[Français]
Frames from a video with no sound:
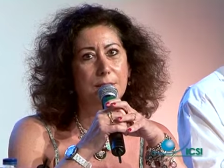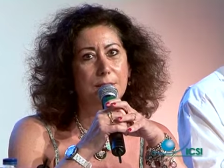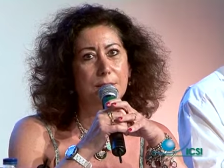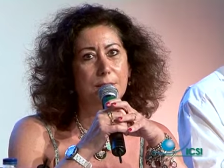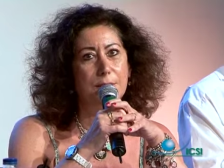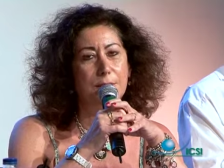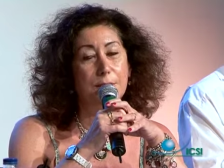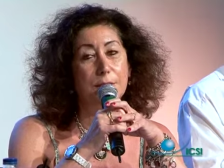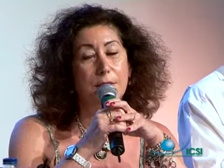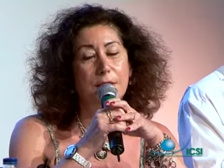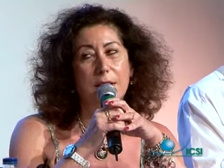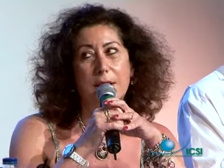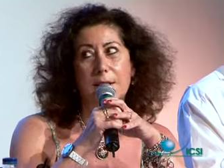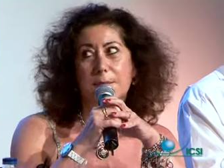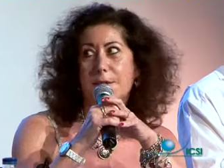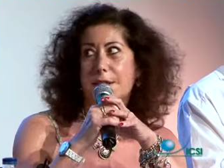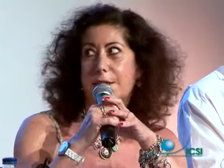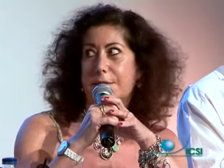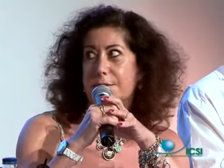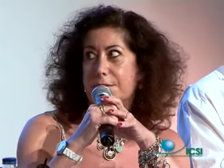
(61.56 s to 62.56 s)
euh, le travail
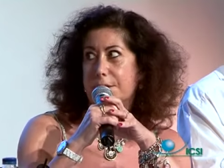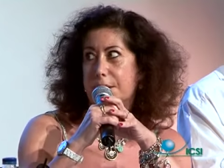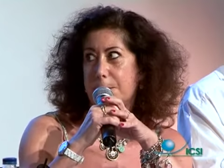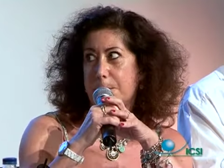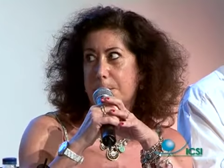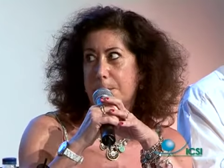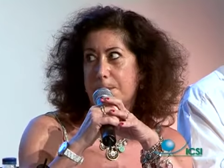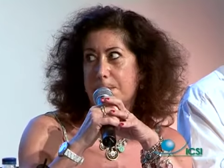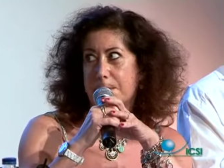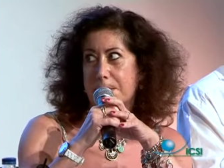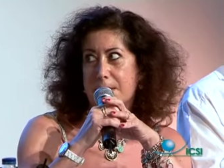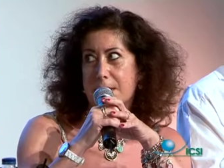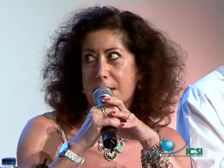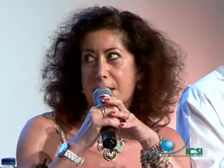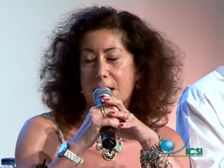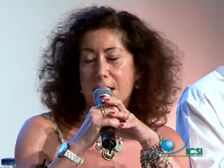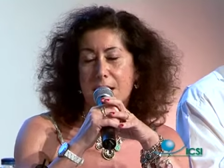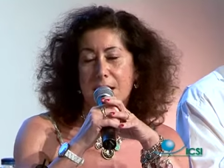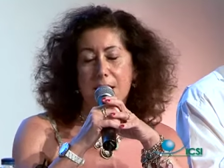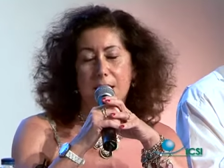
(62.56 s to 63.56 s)
bien fait.
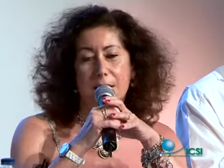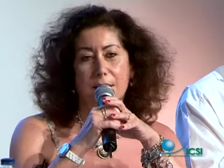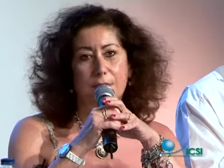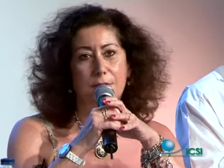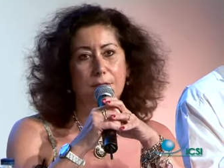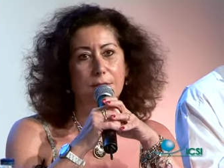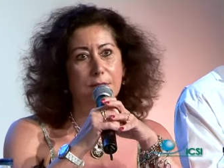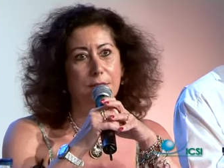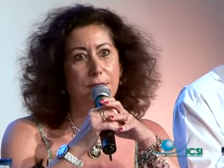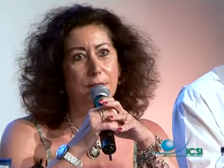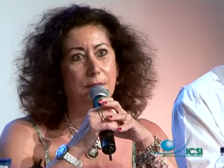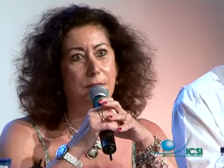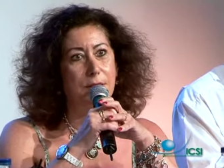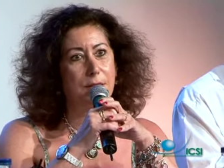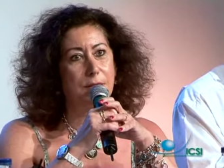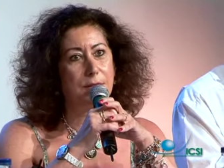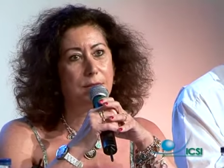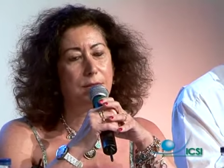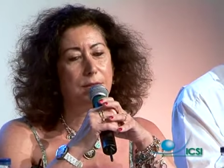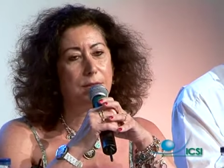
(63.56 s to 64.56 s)
Donc
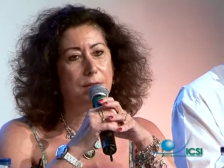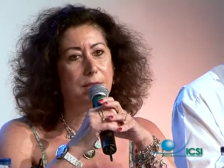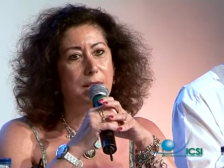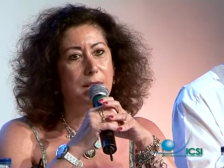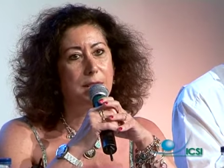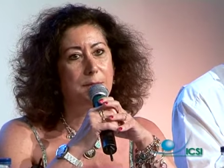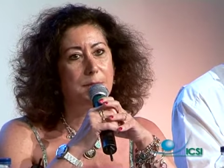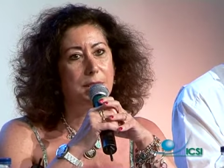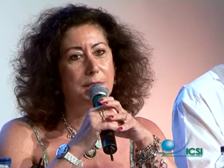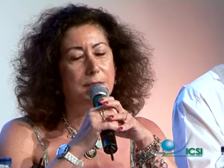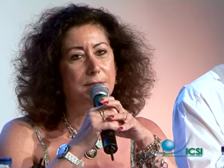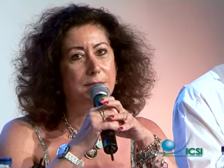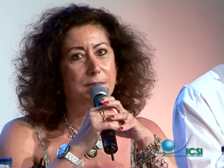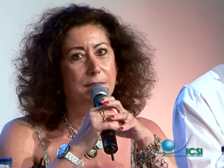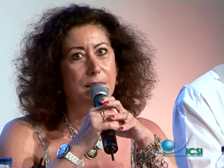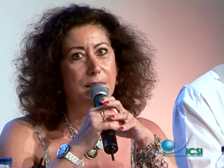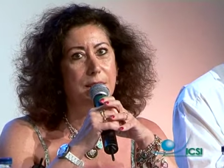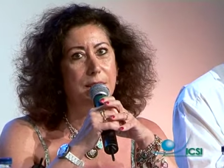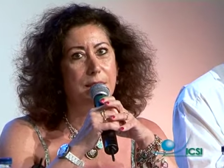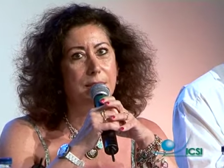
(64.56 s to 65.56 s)
le travail bien
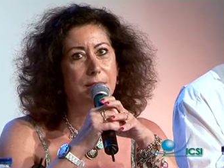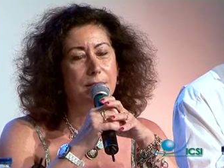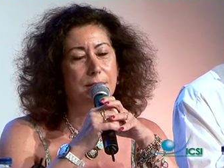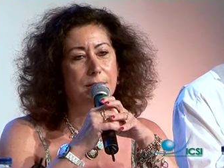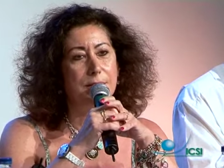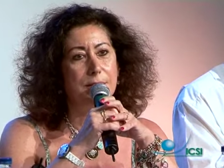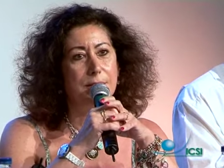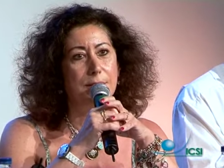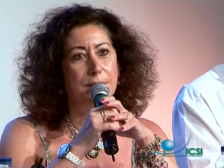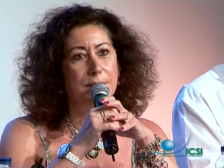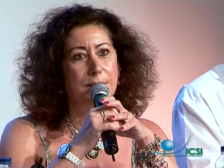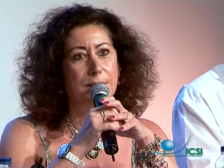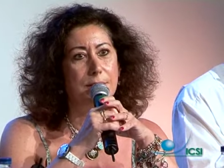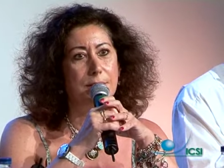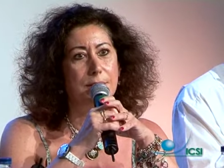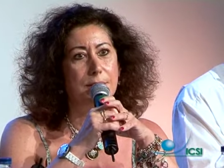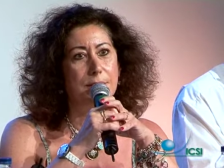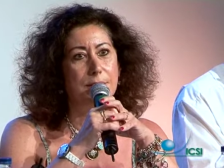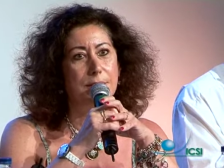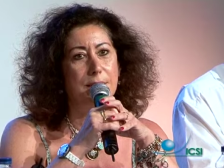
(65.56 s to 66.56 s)
fait,
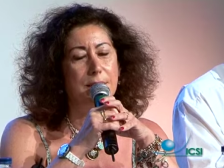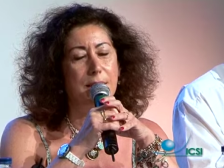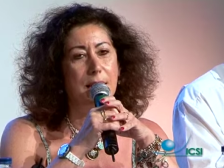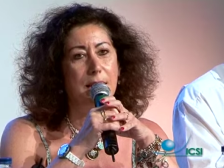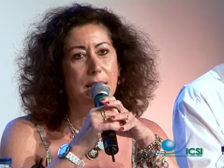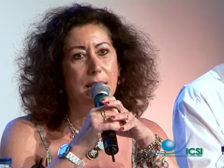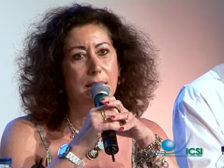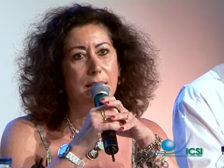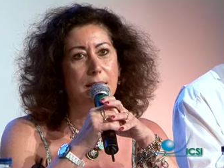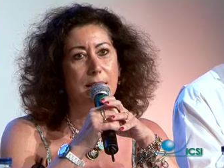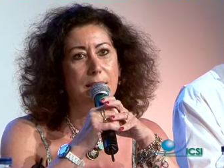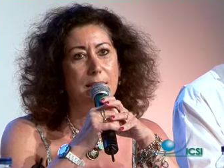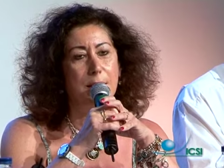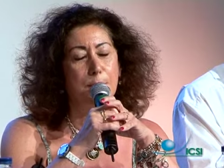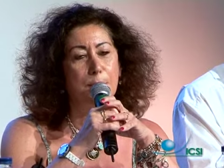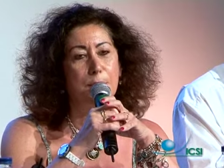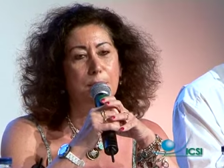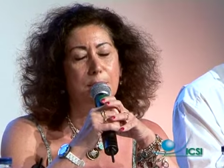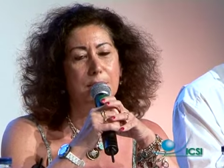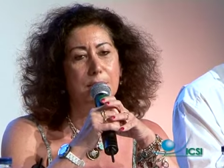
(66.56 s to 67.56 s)
ça, ça,
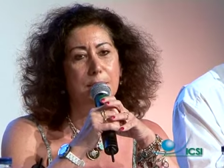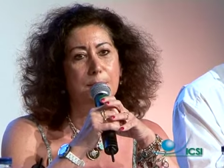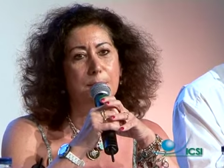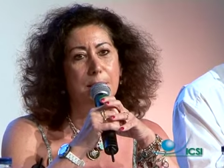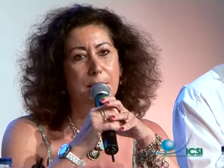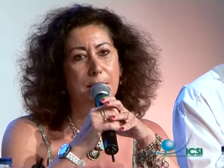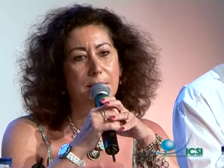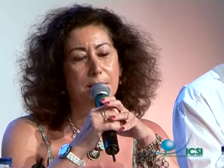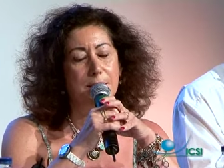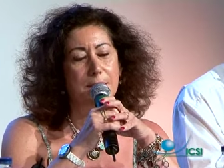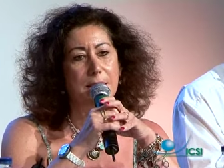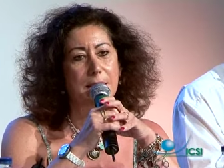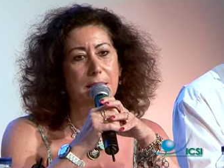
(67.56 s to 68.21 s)
pose débat.